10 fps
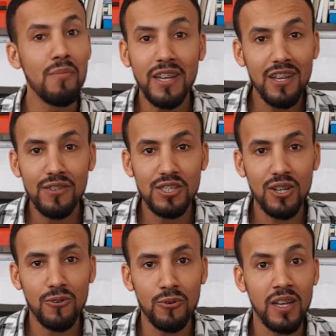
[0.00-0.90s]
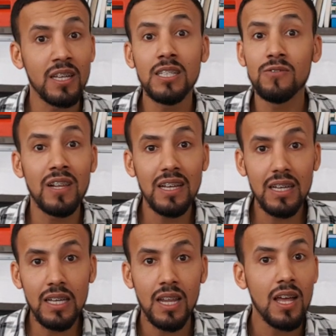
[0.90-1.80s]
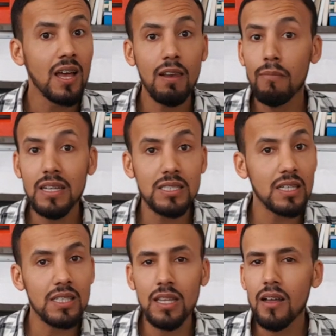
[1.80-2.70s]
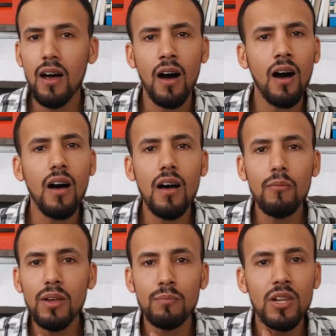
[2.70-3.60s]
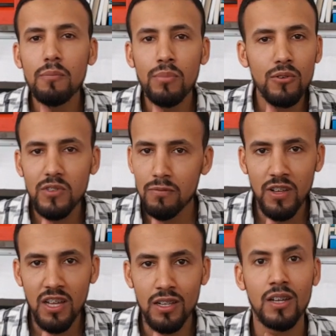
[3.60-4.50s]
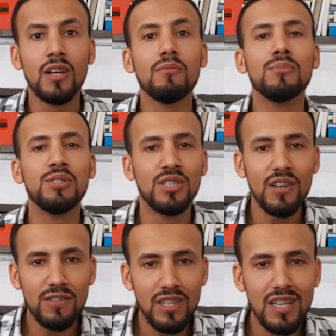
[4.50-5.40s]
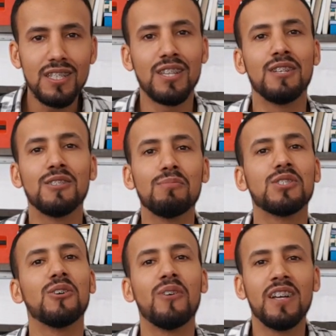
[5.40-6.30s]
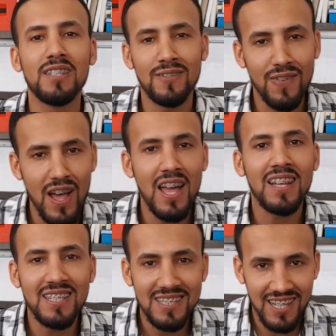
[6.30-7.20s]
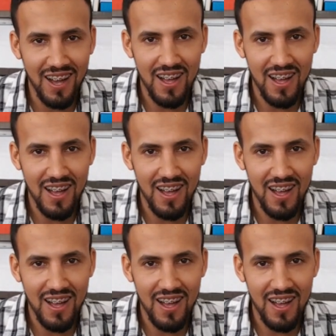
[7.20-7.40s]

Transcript: ما كافيش اخويا حيت في الاخير المارشي غادي تلقاه عامر بلي بروفيل بحالك بزاف الناس عندهم شواهد بحالك انت